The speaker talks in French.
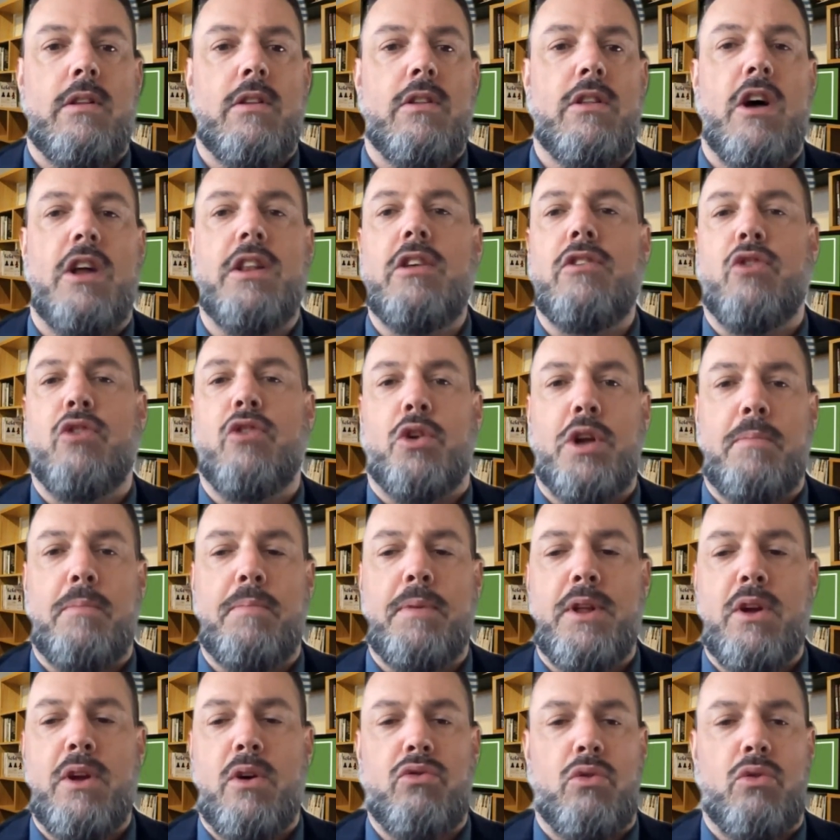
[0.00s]
donner son
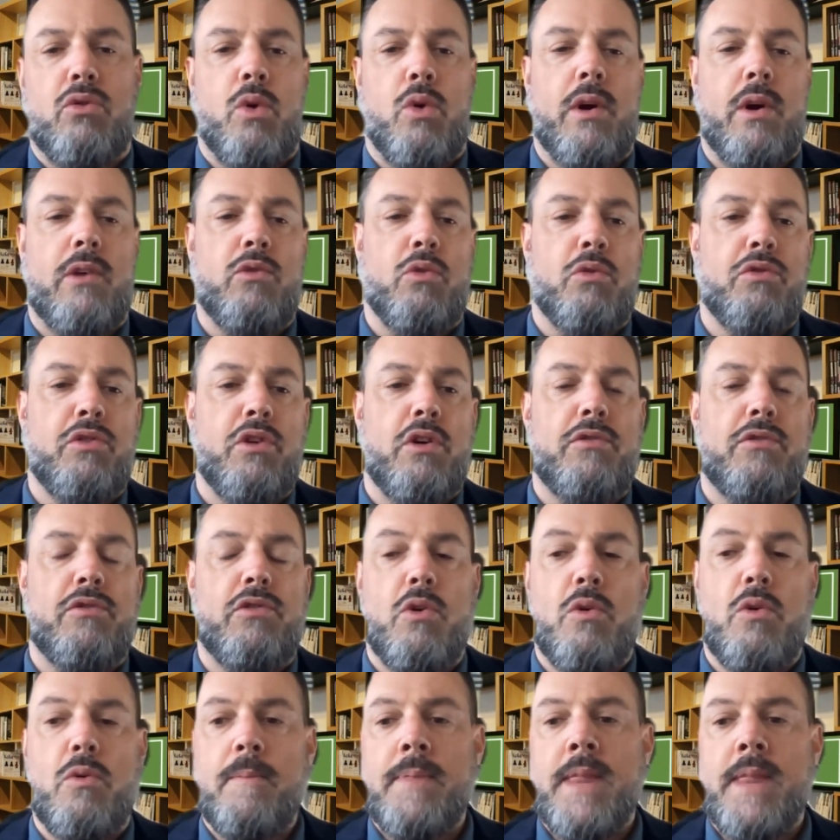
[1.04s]
opinion sur nos réseaux
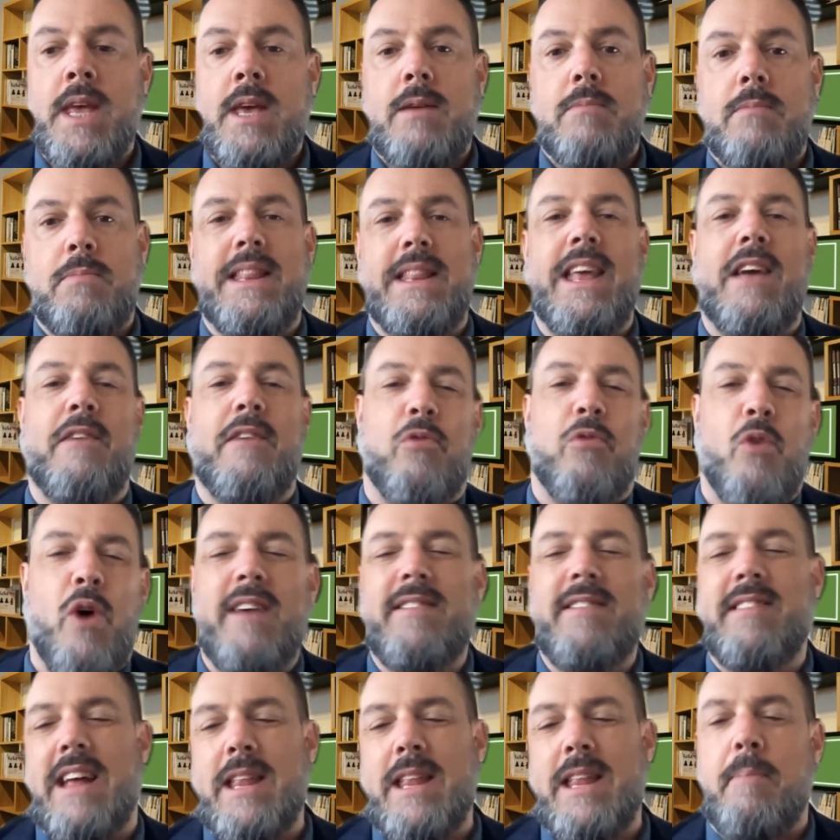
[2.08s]
sociaux. Puis des
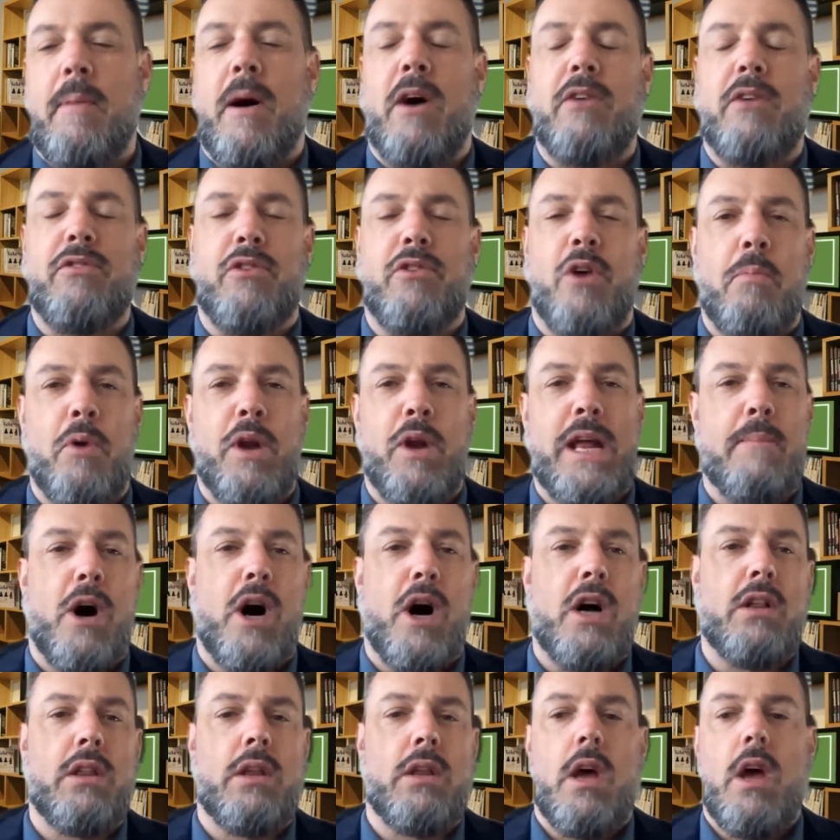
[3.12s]
fois, ça dépasse un peu les
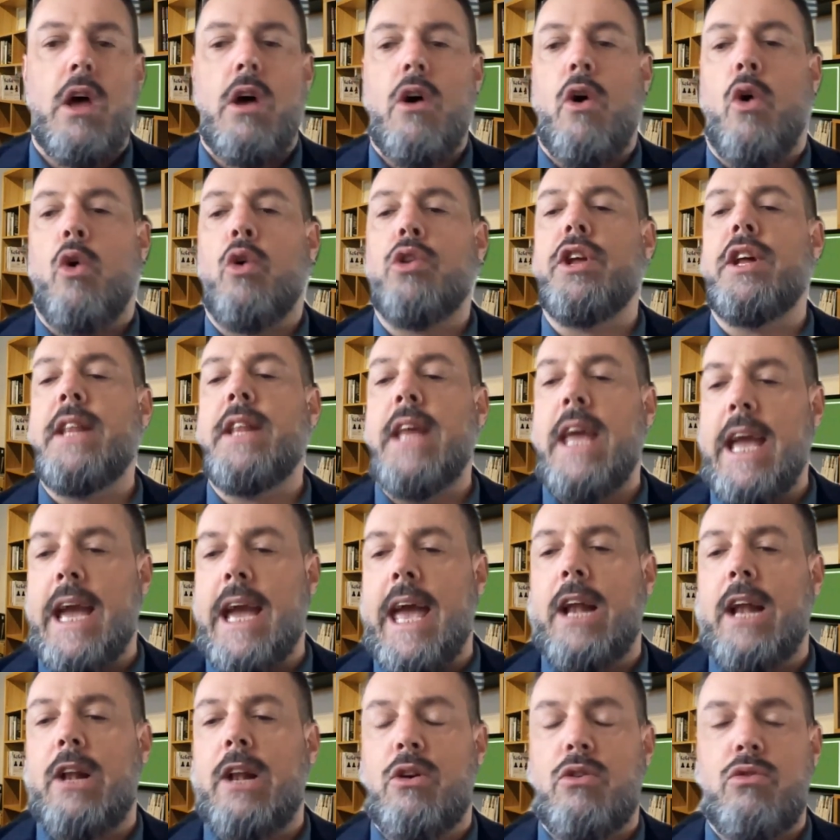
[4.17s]
bornes. On a des
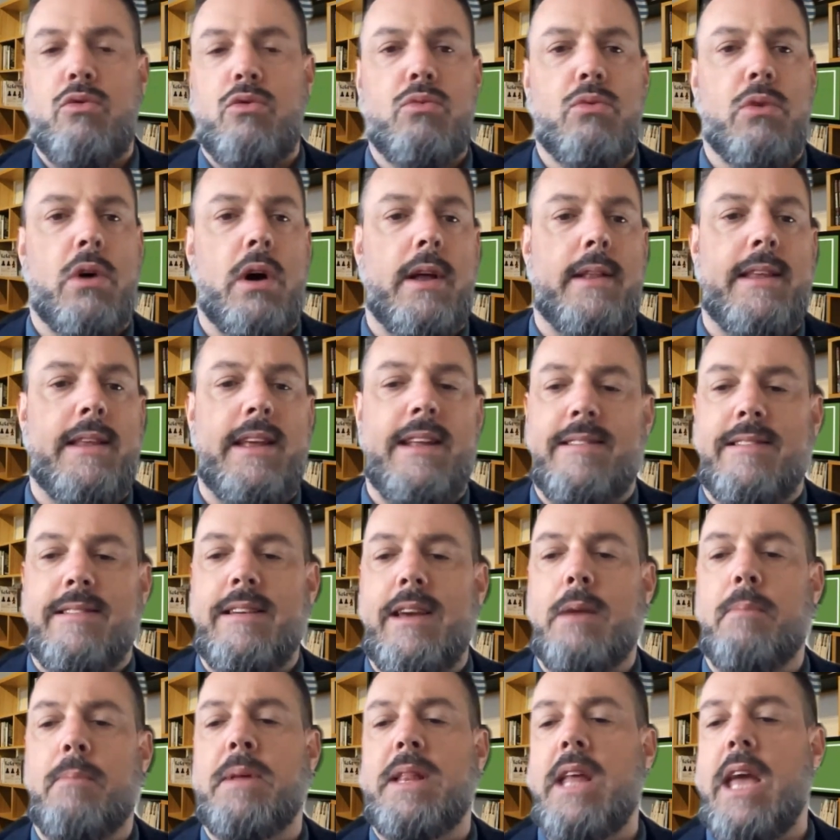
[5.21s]
règles, nous,
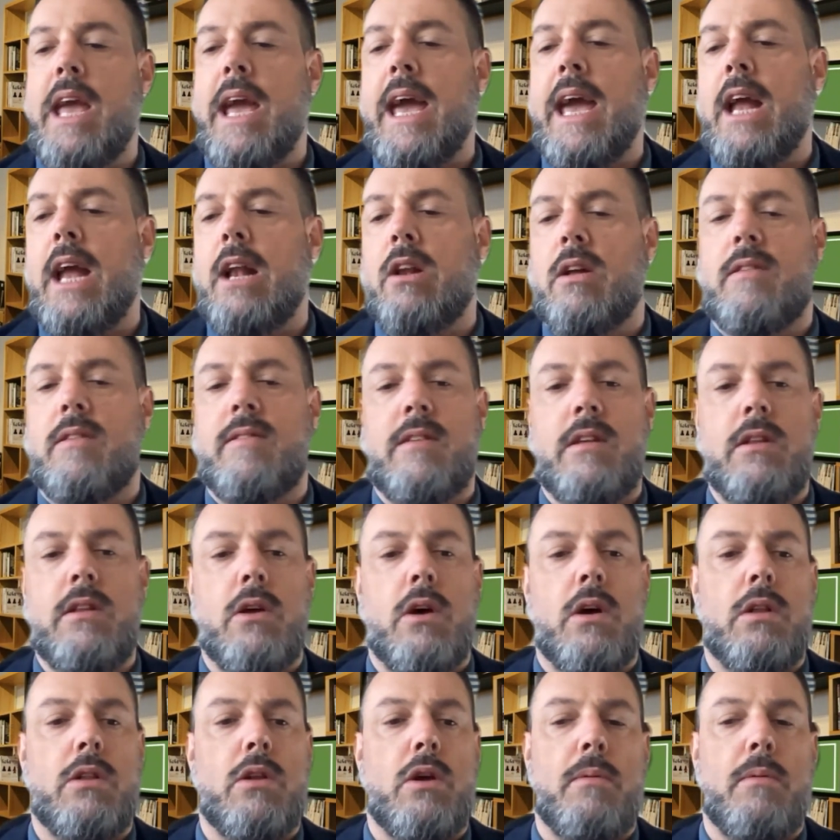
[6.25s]
d'éthique, puis des règles
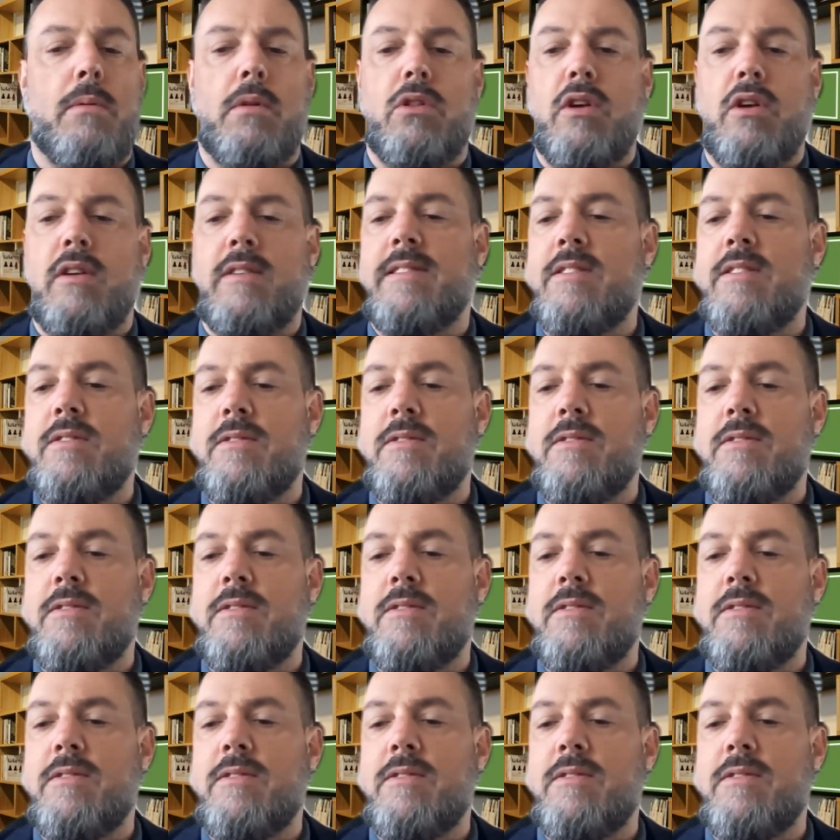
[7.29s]
de, de, de